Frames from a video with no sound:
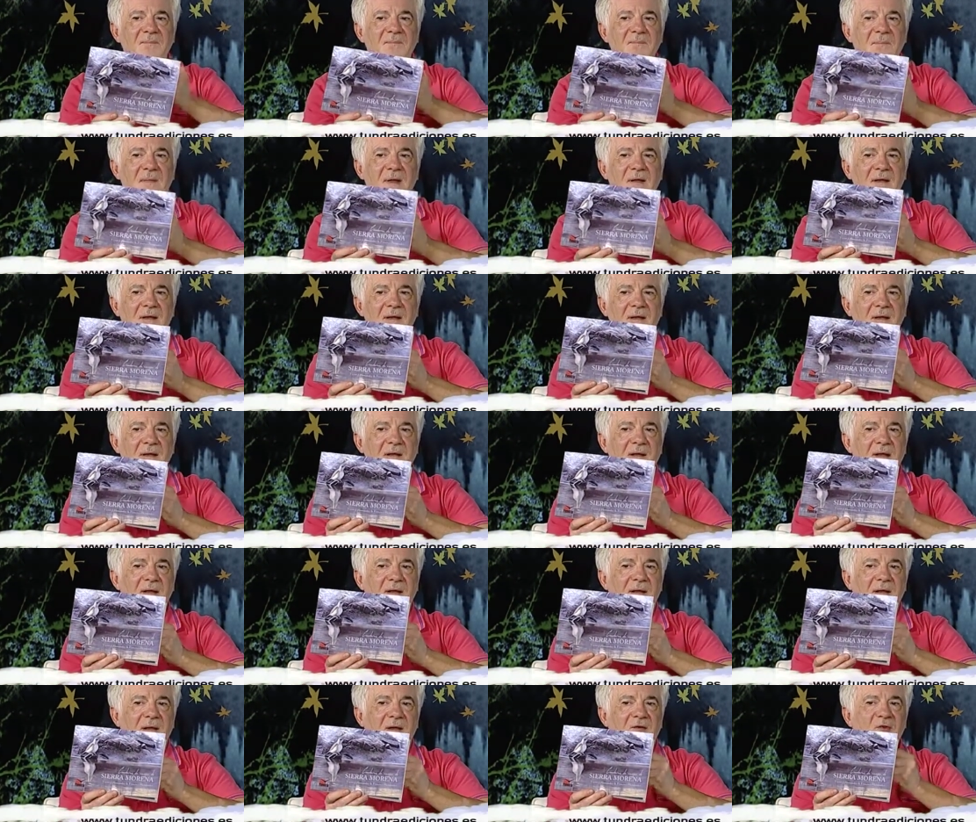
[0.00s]

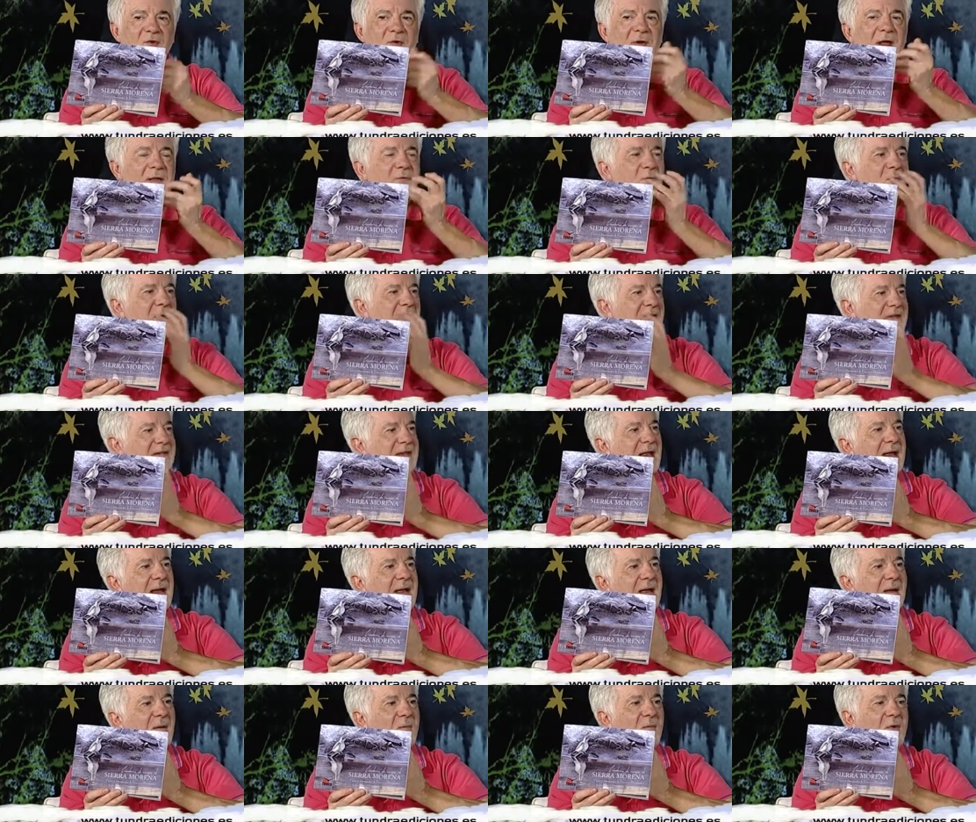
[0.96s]
eh, es un
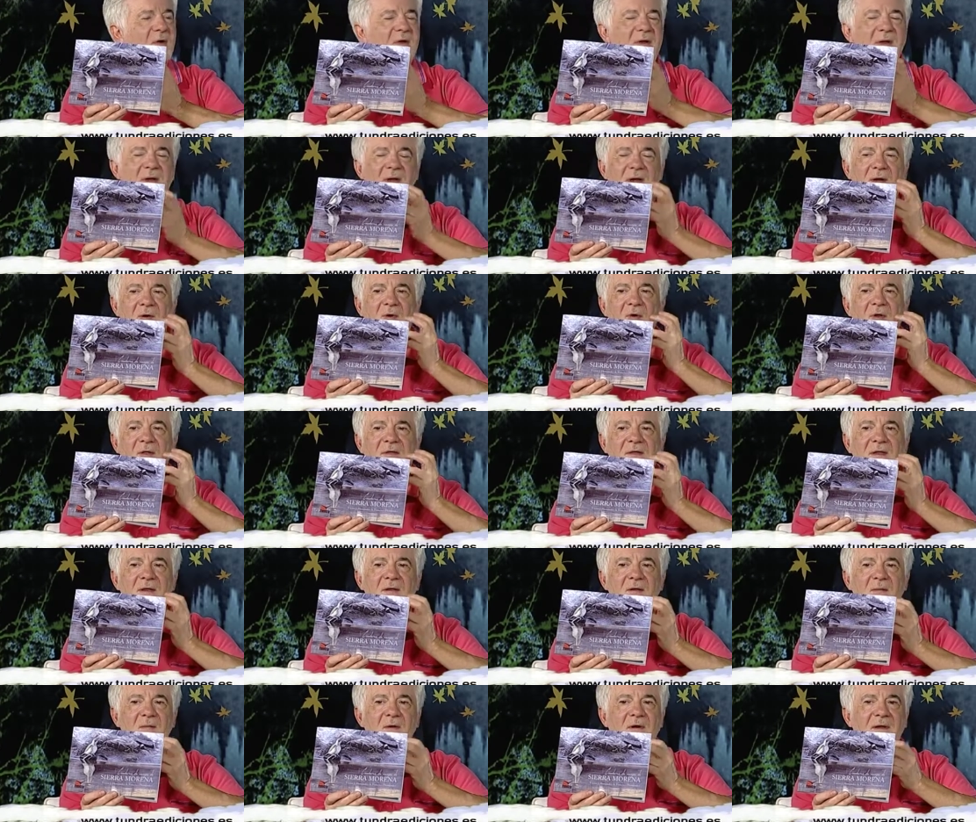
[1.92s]
naturalista muy
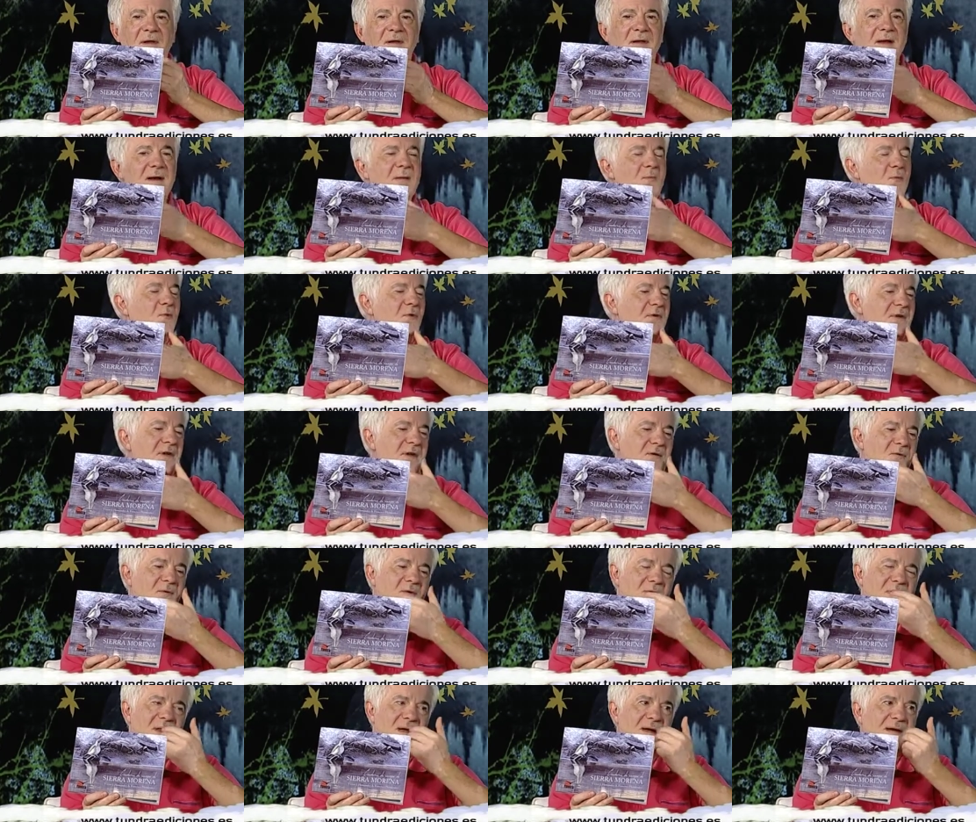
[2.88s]
conocido porque tiene
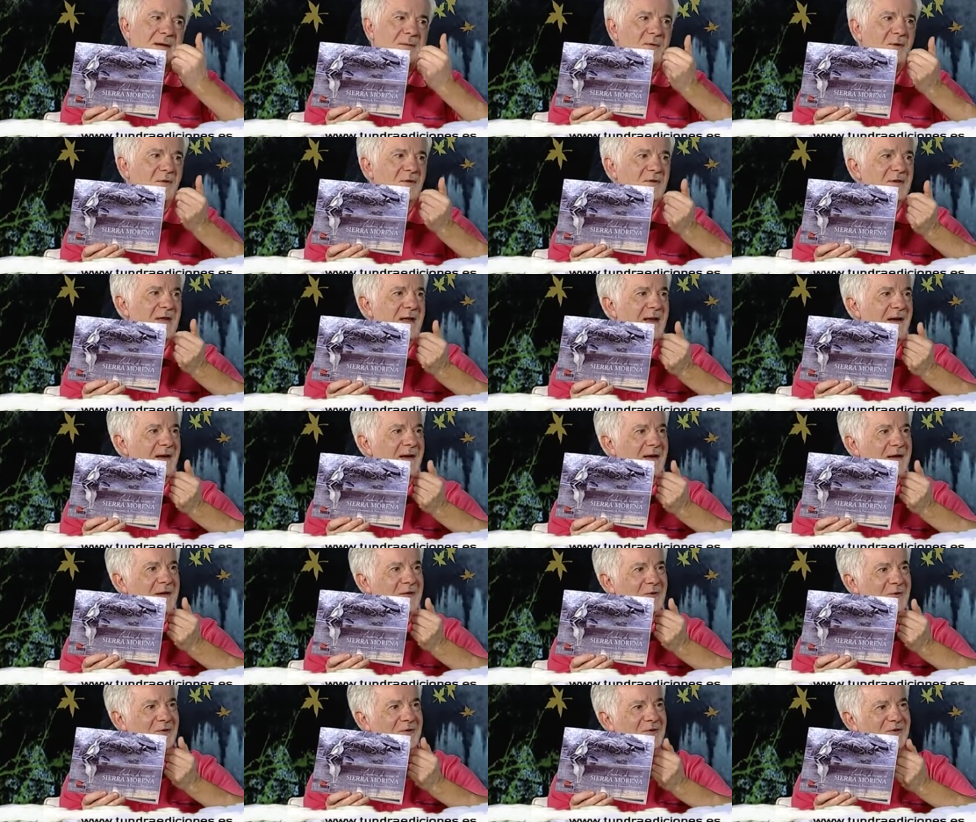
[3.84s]
multitud de libros ya
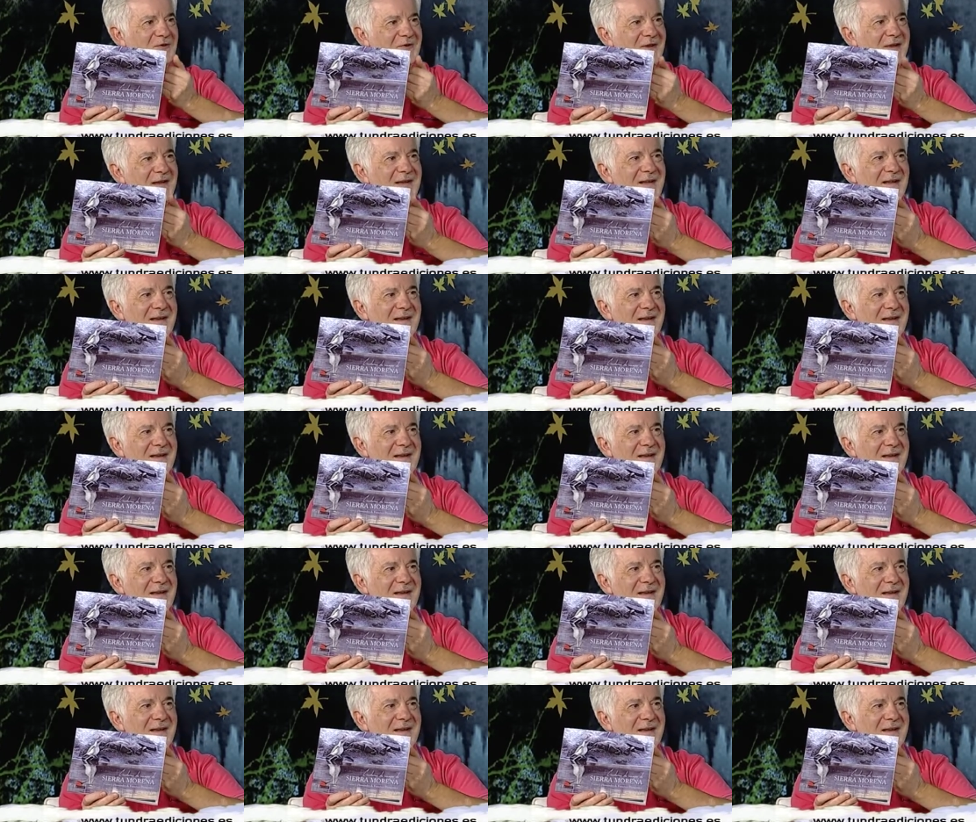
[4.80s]
escritos,